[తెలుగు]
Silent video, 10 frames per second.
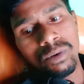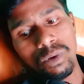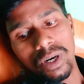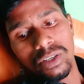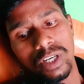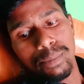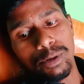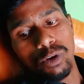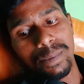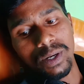ఒకటో నెంబర్
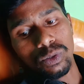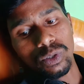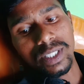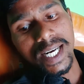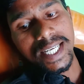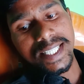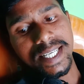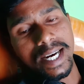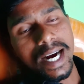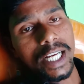ఓపెన్ అవుతుంది అనేసి
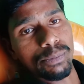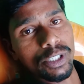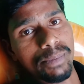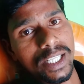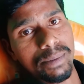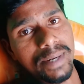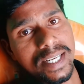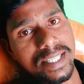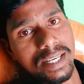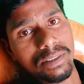ఐదు మంది మాత్రమే
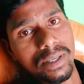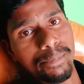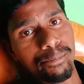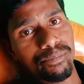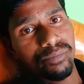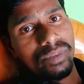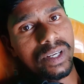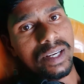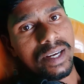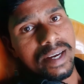వేసినారు
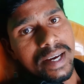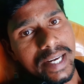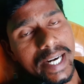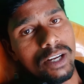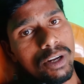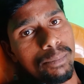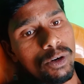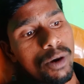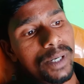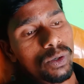రెండో నెంబర్
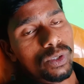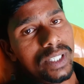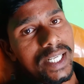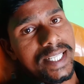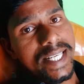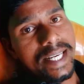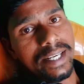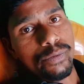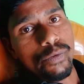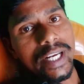ఓపెన్ అవుతుంది అనేసి
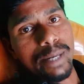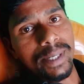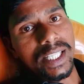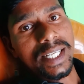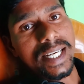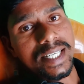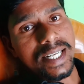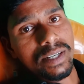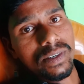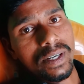వెయ్యి మంది
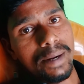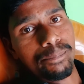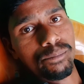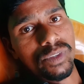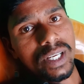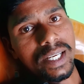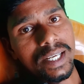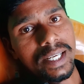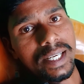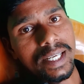వేసినారు
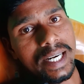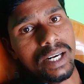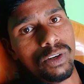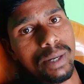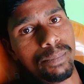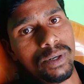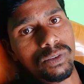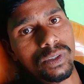రెండో నెంబరు